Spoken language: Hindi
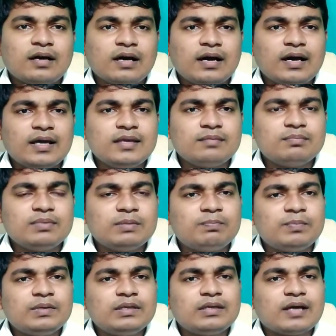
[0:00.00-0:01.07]
हाई
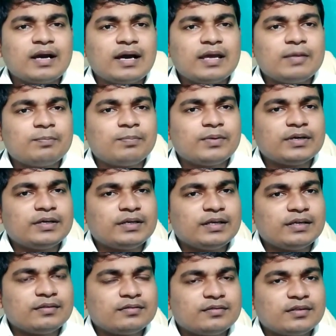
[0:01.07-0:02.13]
बीपी
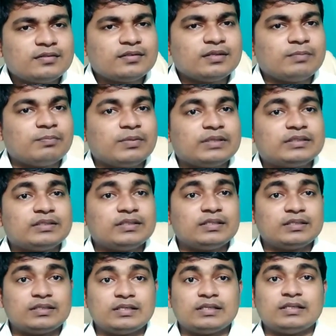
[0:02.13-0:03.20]
हाइपरटेंशन से
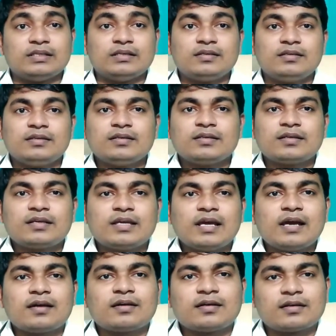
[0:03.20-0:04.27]
बचने के लिए
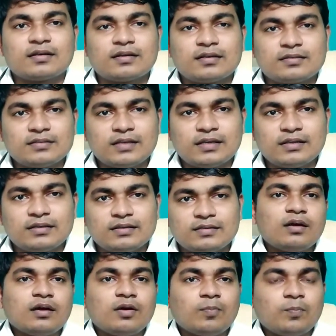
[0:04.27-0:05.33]
क्या करना चाहिए
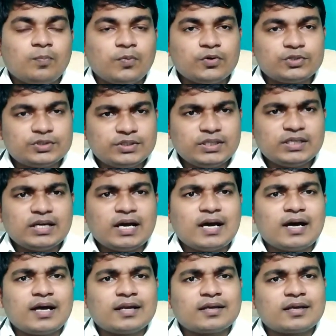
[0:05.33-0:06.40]
पौष्टिक
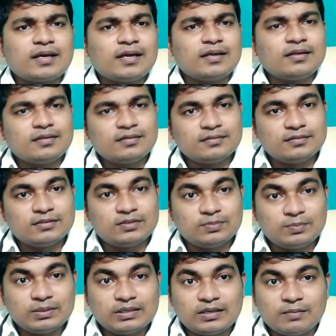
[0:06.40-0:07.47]
आहार खाएं
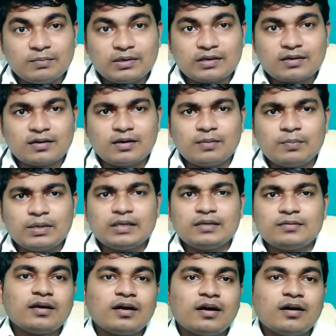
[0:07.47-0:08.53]
जिसमें नमक कम
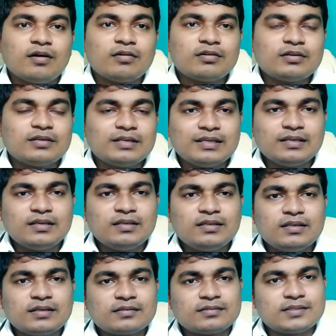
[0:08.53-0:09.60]
है और
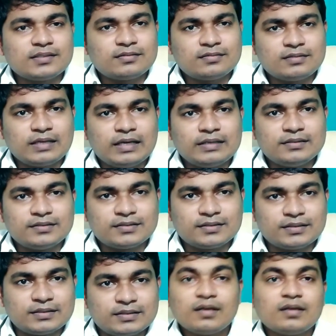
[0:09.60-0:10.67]
डेली एक्सरसाइज
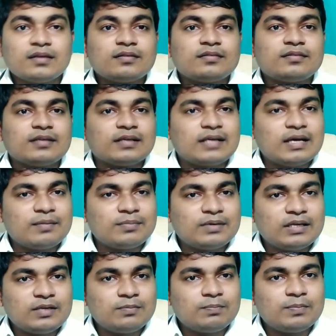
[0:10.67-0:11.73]
करें शराब
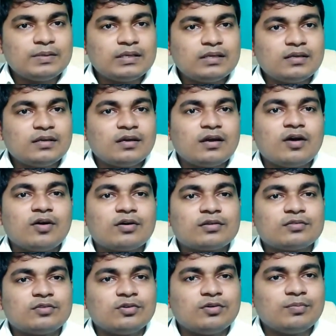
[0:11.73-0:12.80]
नहीं पिए
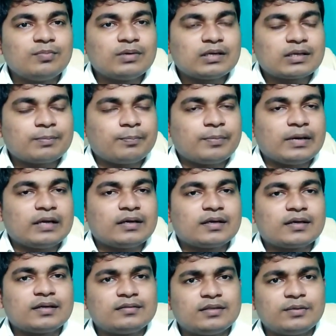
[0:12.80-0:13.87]
और धूम्रपान
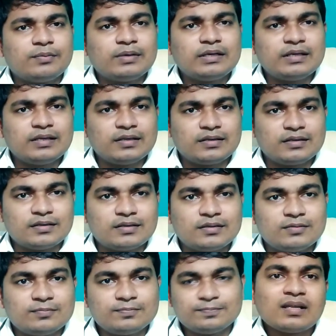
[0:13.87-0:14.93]
का सेवन नहीं करें